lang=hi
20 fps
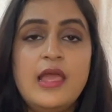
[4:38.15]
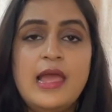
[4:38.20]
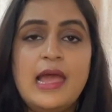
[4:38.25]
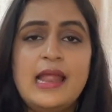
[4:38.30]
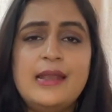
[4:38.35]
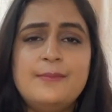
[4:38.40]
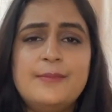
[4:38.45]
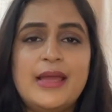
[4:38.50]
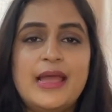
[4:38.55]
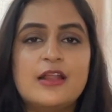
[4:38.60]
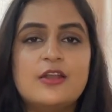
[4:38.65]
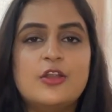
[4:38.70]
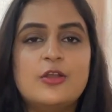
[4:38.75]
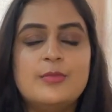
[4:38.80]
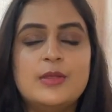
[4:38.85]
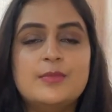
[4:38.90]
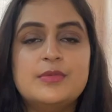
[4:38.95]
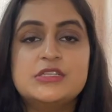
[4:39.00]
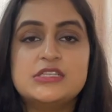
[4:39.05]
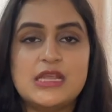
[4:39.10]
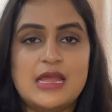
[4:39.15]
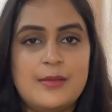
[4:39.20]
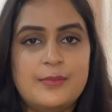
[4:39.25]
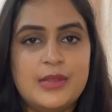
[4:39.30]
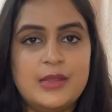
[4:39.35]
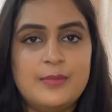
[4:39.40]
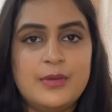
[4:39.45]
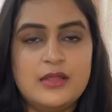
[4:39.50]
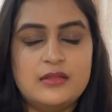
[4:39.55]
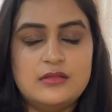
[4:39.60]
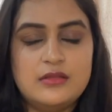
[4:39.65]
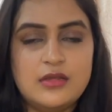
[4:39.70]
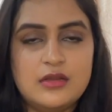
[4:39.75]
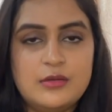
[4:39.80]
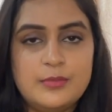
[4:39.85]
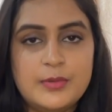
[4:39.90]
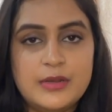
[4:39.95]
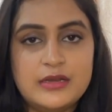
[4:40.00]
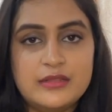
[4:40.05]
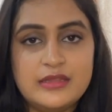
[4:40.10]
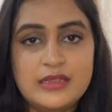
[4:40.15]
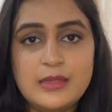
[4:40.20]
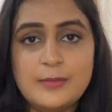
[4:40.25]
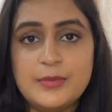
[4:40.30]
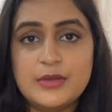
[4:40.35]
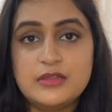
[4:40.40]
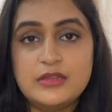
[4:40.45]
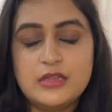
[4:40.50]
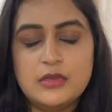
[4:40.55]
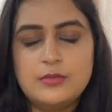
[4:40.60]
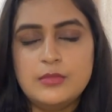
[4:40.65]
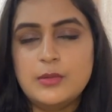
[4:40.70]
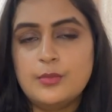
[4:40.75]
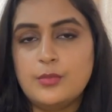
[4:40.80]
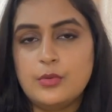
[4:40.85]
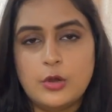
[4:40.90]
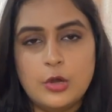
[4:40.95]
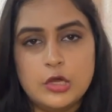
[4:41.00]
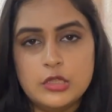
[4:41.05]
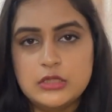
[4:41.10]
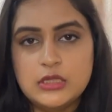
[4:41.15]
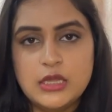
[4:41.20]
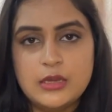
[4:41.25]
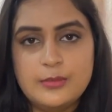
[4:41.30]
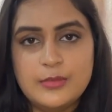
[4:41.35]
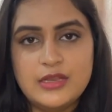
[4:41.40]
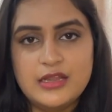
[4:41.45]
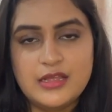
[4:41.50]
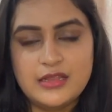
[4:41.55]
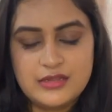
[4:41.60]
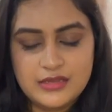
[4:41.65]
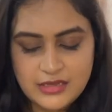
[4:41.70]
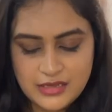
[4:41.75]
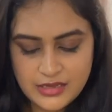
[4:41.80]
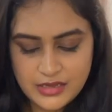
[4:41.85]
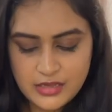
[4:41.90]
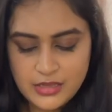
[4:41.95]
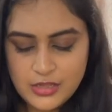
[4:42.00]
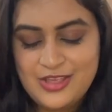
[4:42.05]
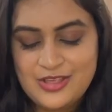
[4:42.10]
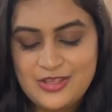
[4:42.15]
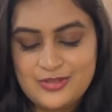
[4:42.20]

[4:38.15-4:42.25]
एंड बैंगलोर में भी शाम के बाद ठंड पड़ती है बट दिन में बहुत गर्मी रहती है